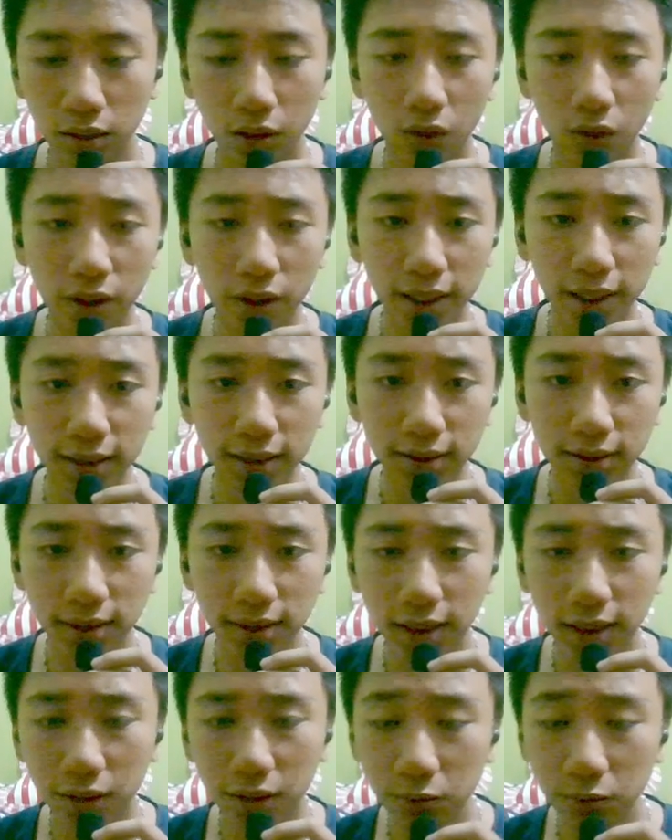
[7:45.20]
Oke okay guys,
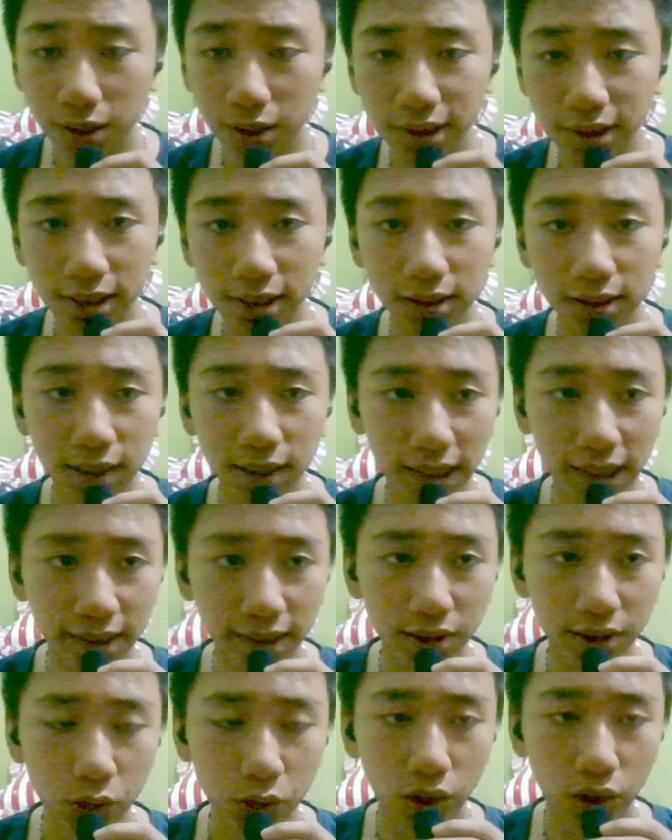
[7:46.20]
jadi aku udah
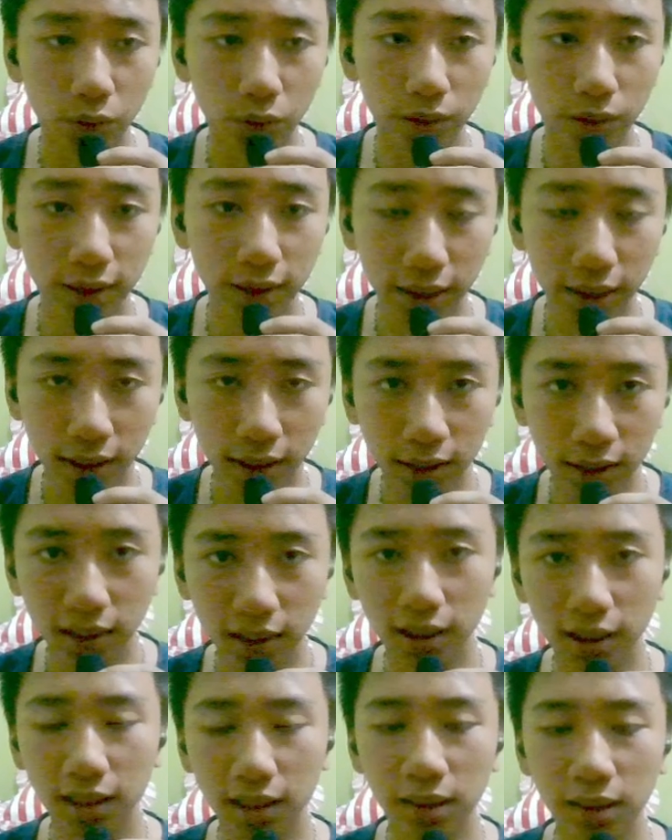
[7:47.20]
selesai ngejual worldnya,
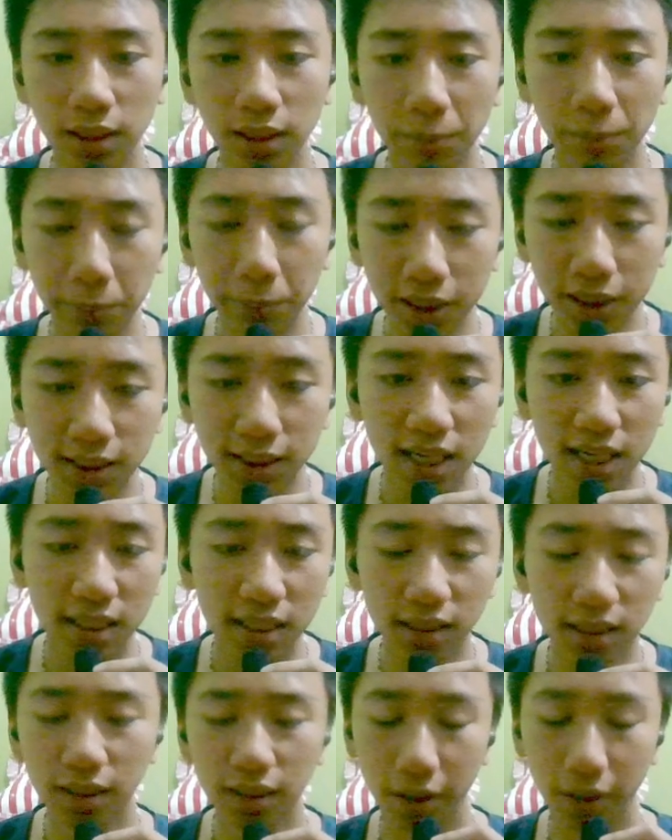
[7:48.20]
tapi
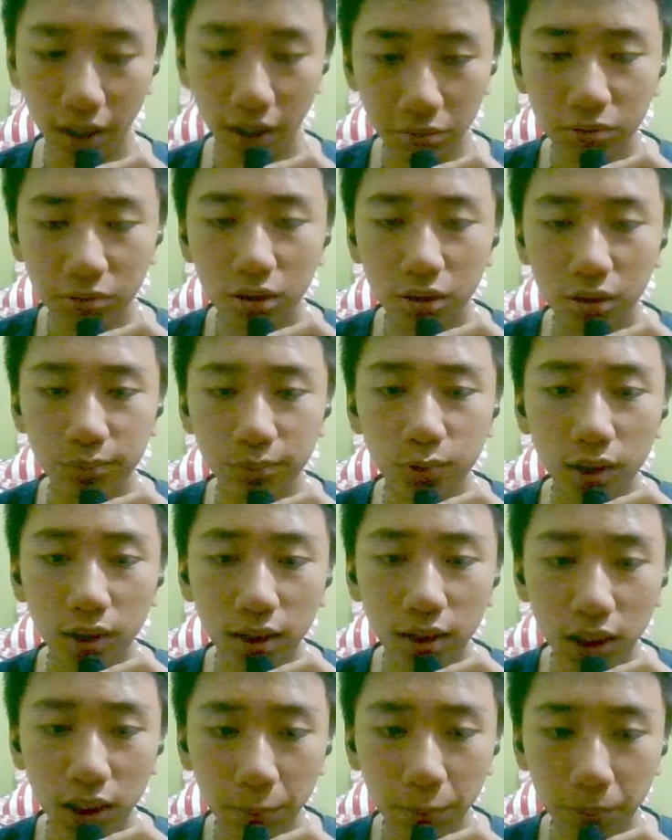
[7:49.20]
sayangnya aku nggak punya
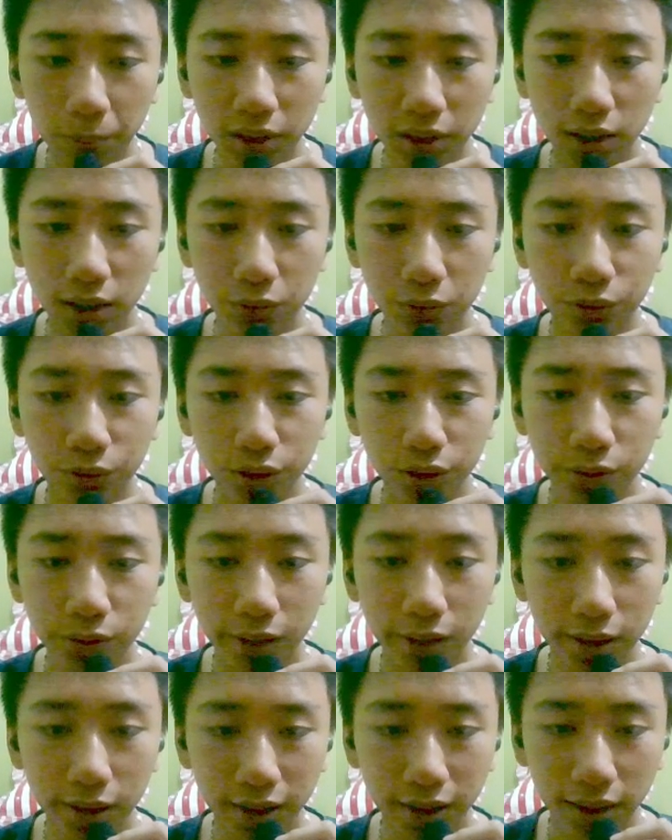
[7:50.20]
klip pas aku
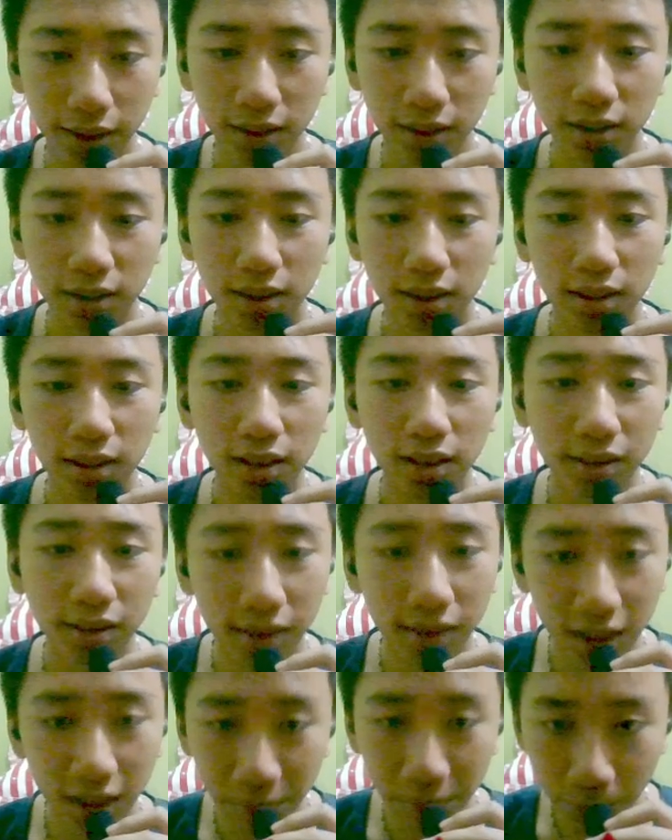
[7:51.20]
ngejualnya.
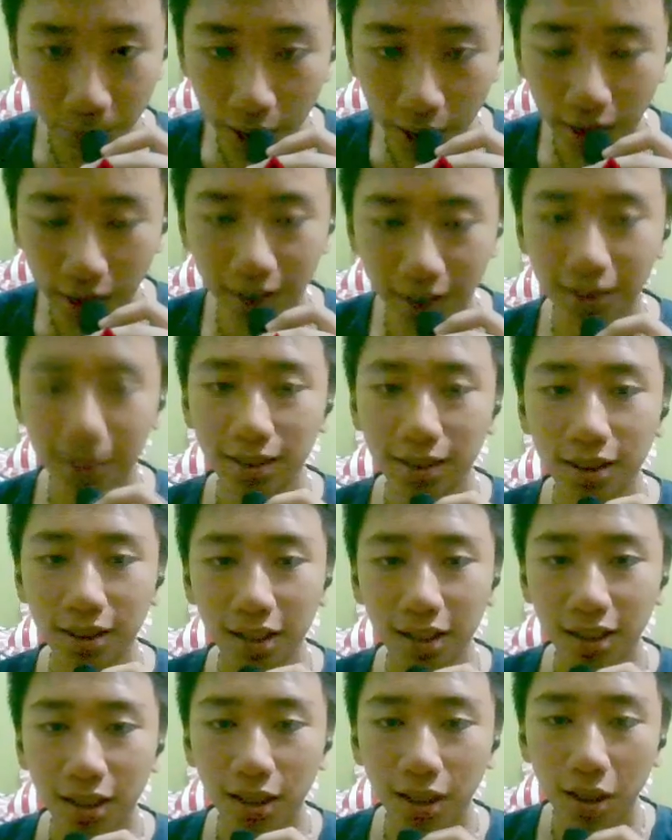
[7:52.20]
Kenapa?
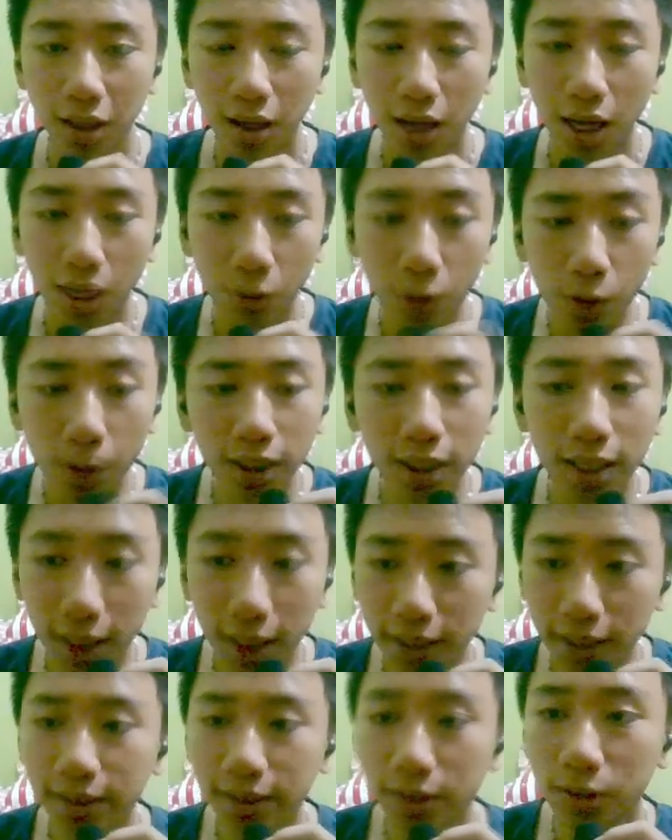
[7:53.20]
Aku
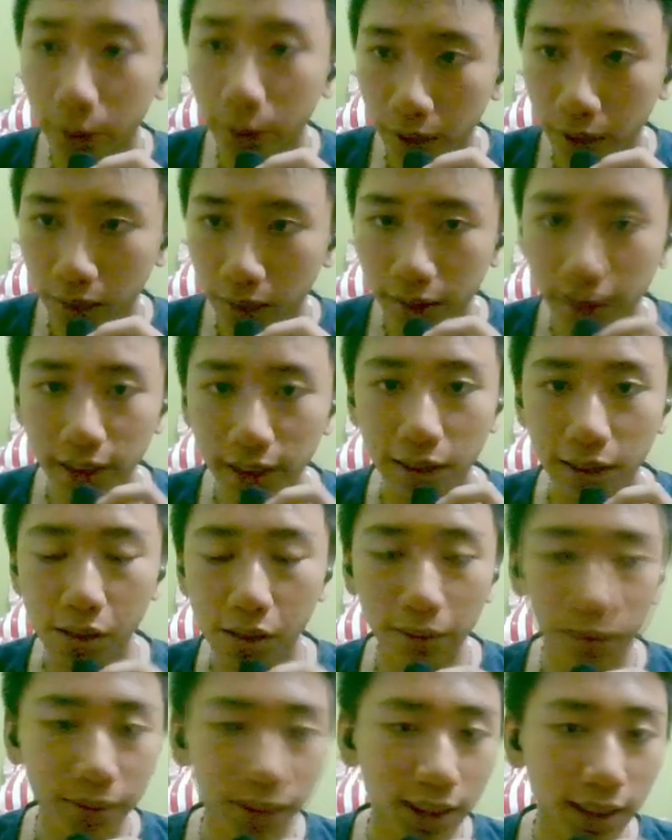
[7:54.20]
kira di troll. Nih,
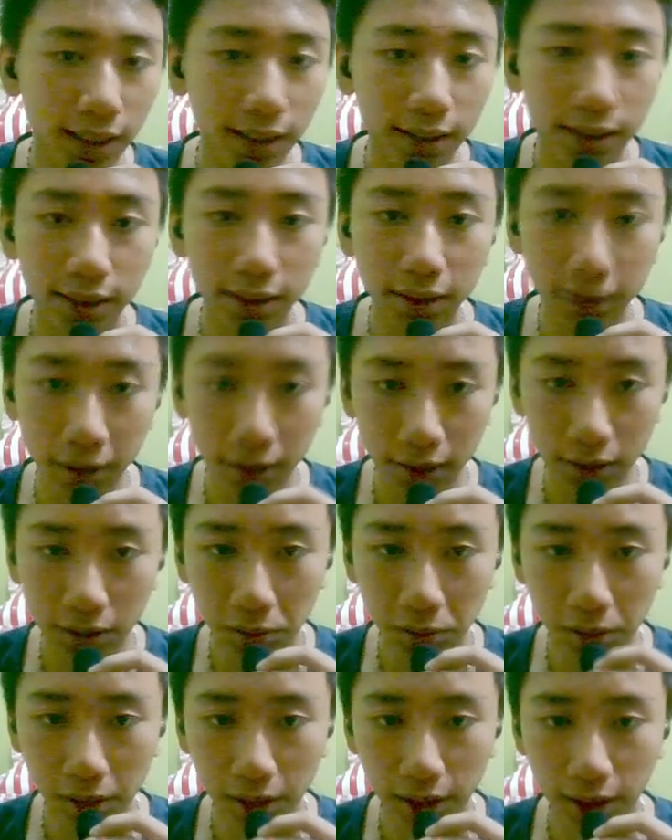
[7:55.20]
aku kan bisa lihat di trend
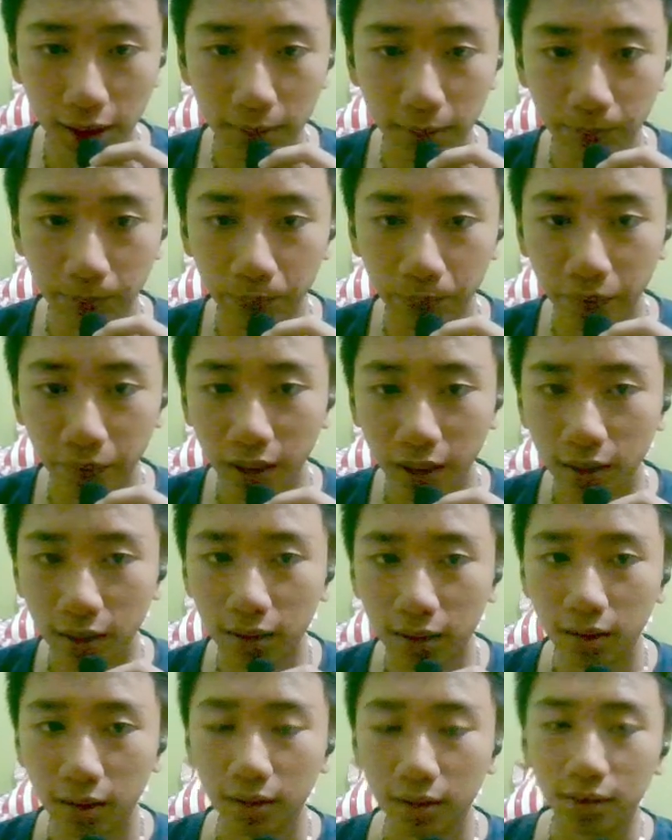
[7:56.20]
history ya.
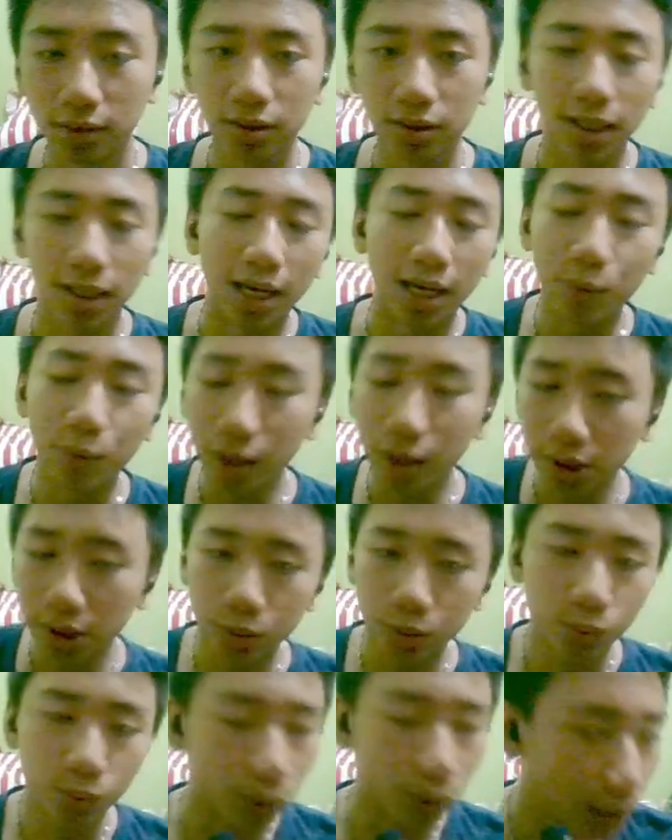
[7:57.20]
Aku kan
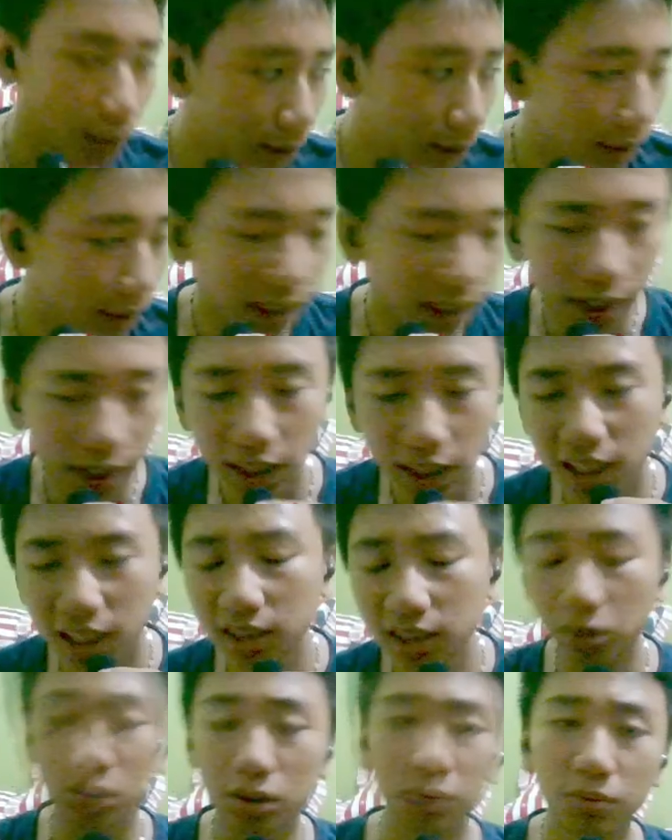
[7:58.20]
jual dengan harga
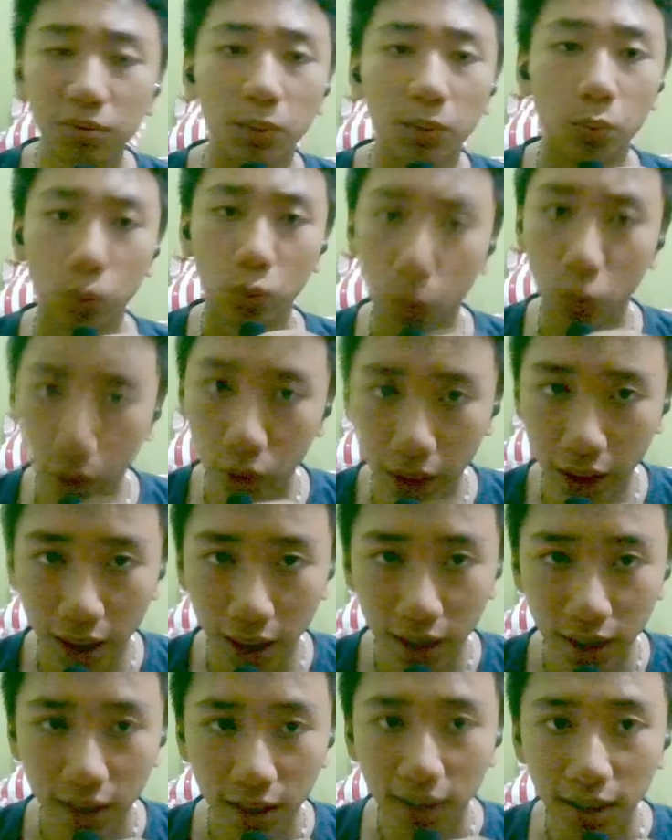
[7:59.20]
150
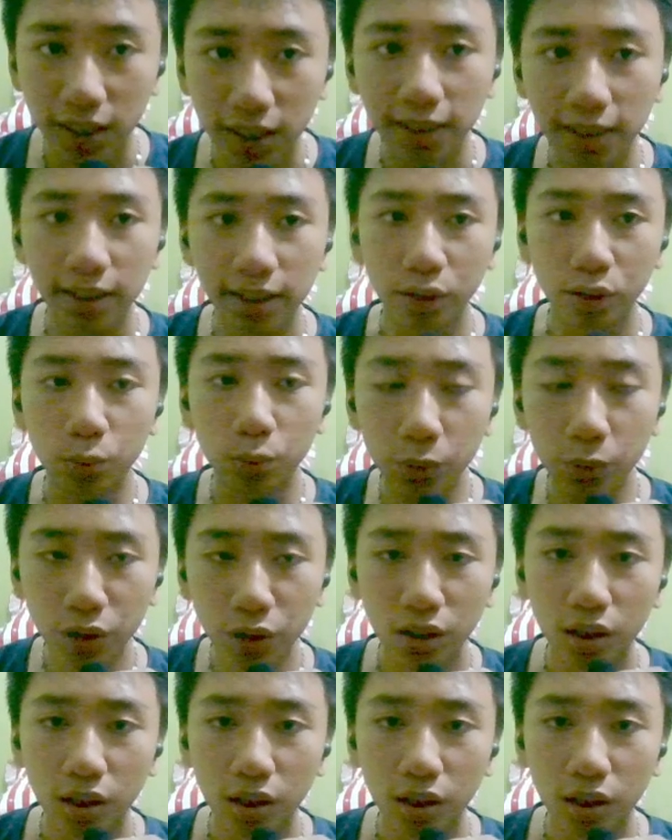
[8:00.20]
ya. Dan itu pun